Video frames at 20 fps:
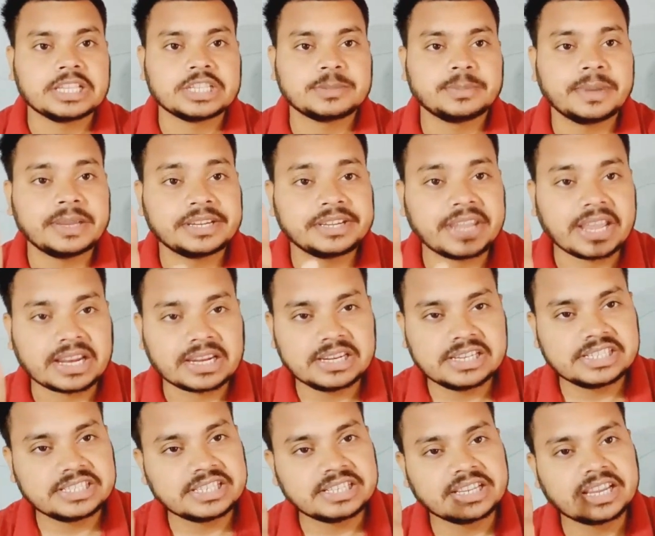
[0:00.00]
इसमें
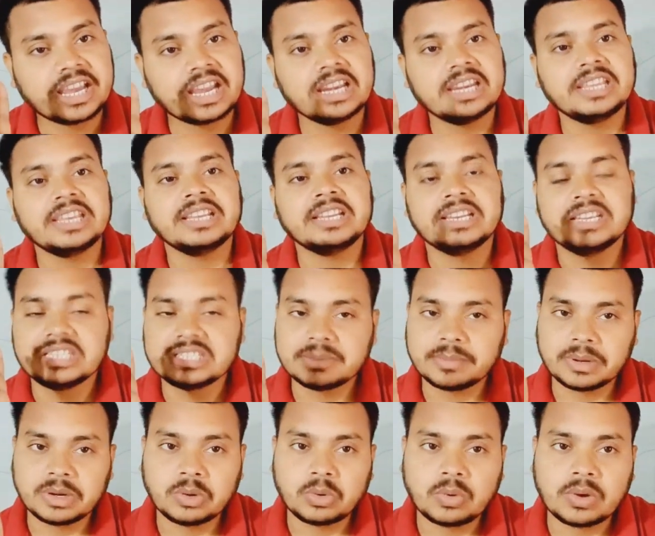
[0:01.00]
टेक्नीशियन के लिए
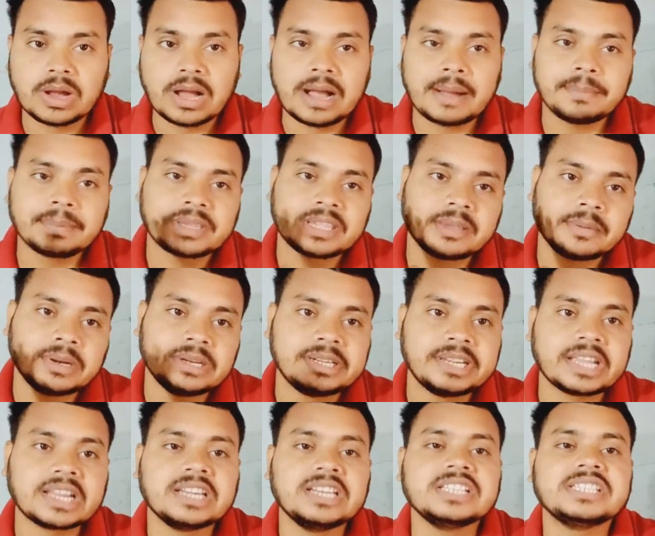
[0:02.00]
एलिजिबल हो आप केवल
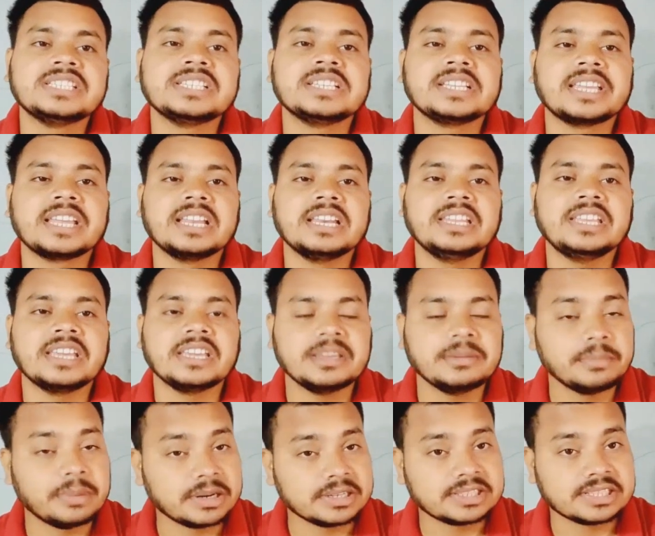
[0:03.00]
टेक्नीशियन के लिए
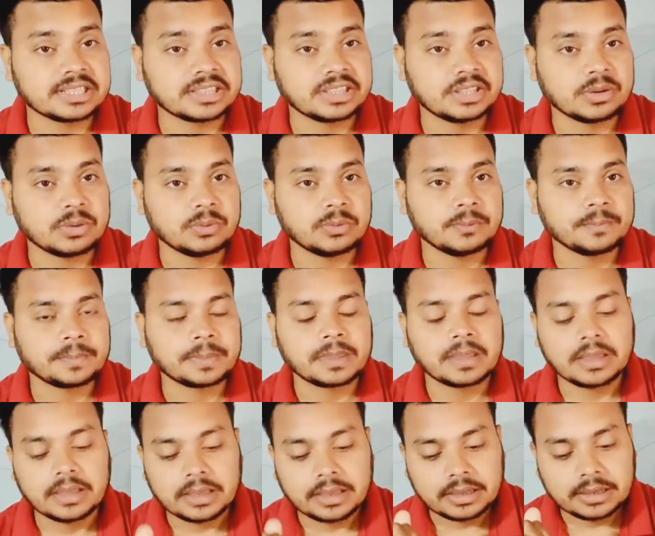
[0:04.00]
ही भर सकते हो
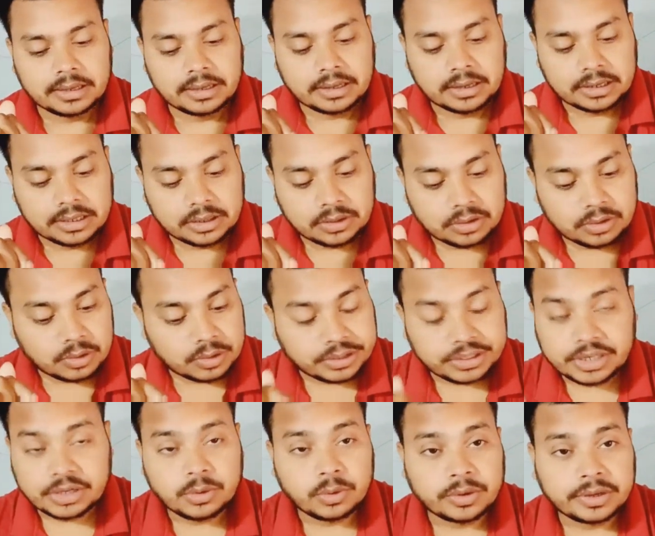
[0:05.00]

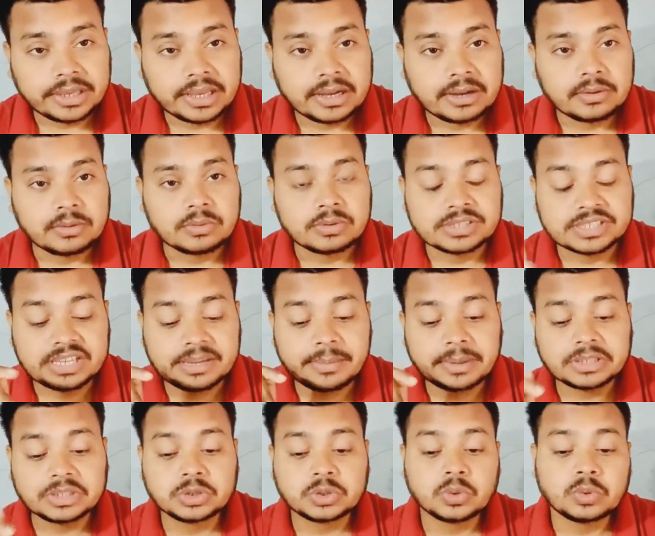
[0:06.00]
ये हो गया उसके
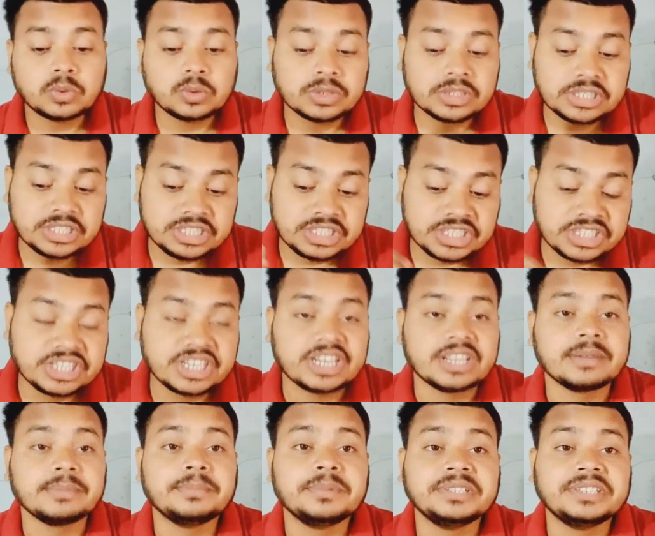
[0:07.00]
बाद जो
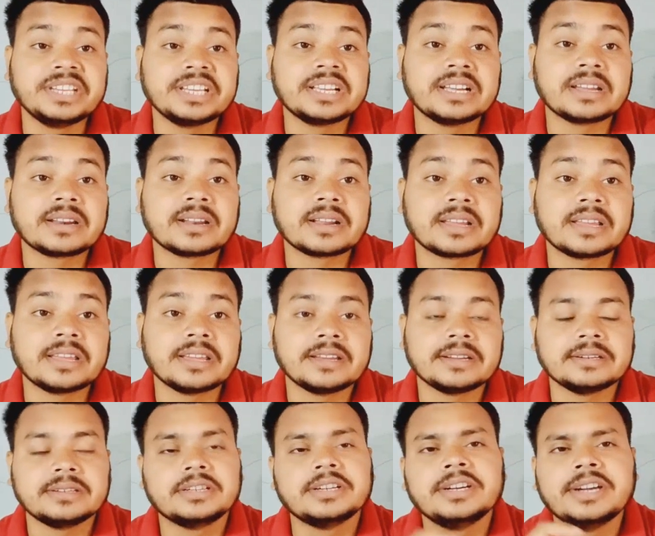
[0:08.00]
इंजीनियरिंग बीटेक कर रखे
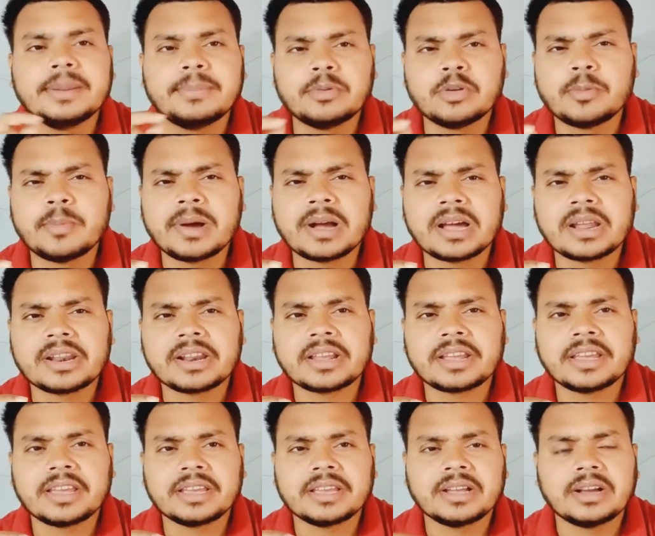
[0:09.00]
हैं डिप्लोमा कर
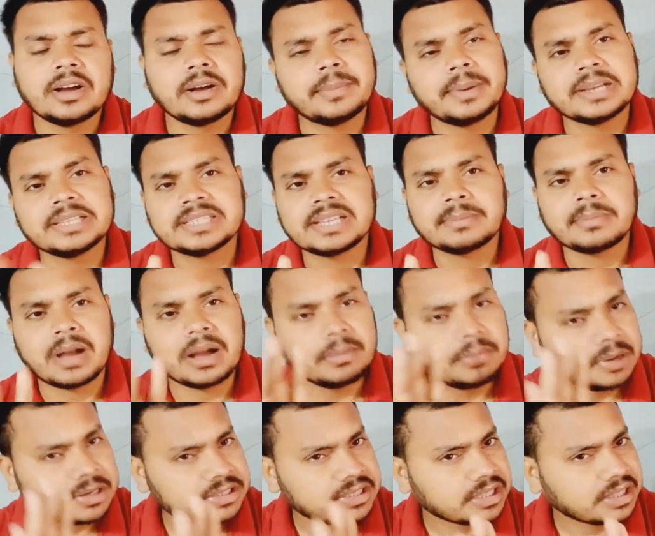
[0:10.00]
रखे हैं हाँ भाई साहब
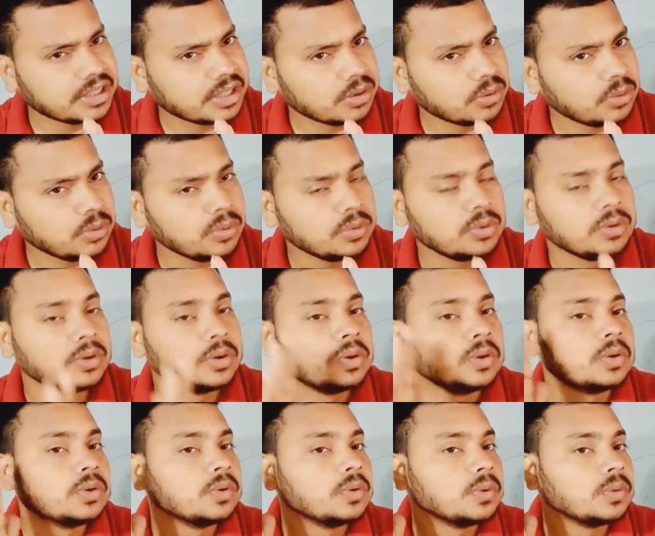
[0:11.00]
आप भर सकते हो
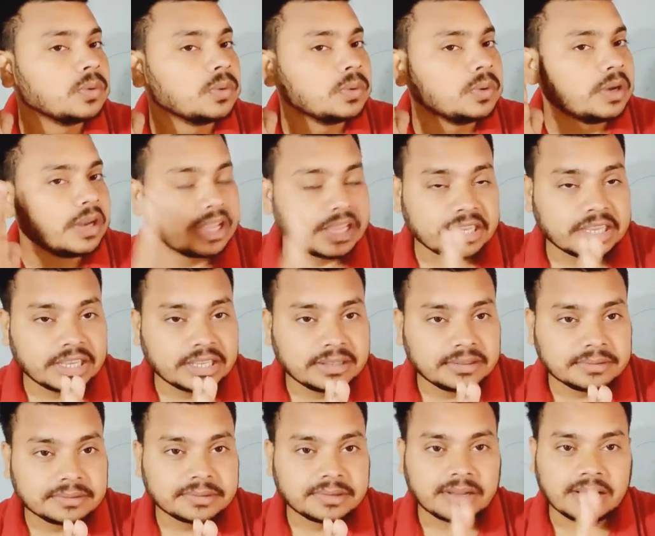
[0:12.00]

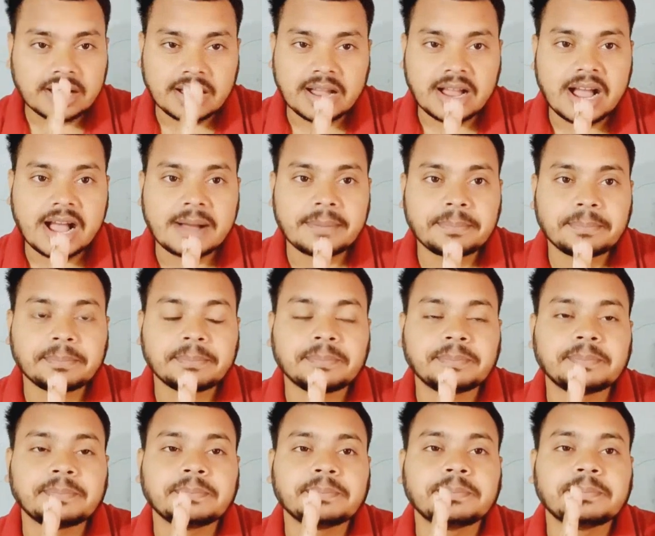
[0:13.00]
लेकिन आप
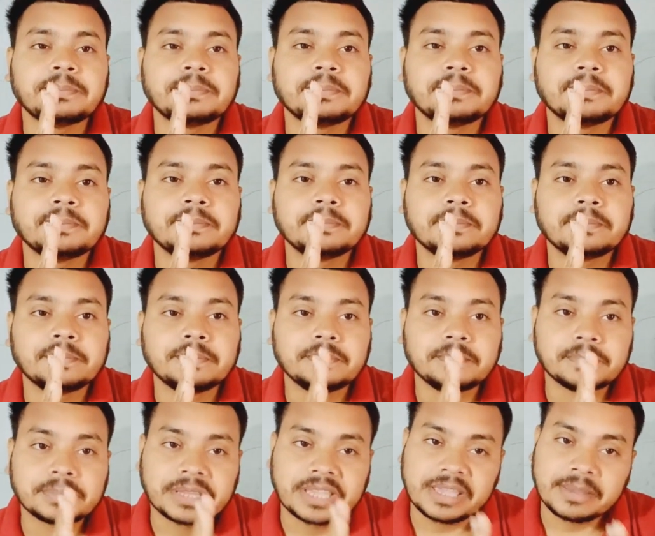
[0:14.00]

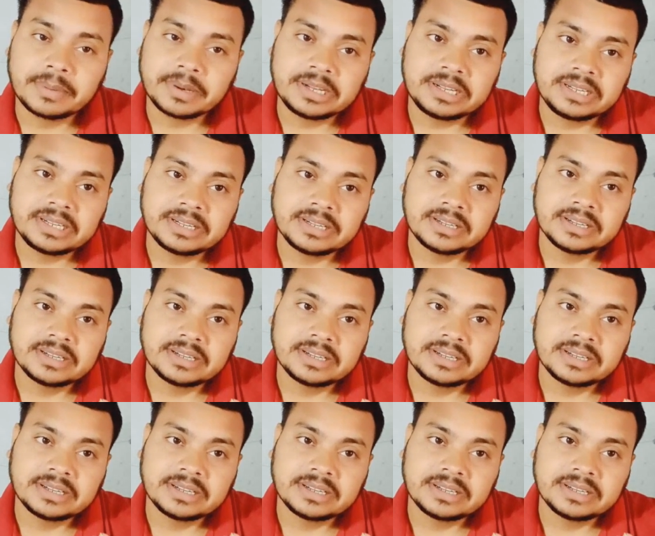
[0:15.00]
केवल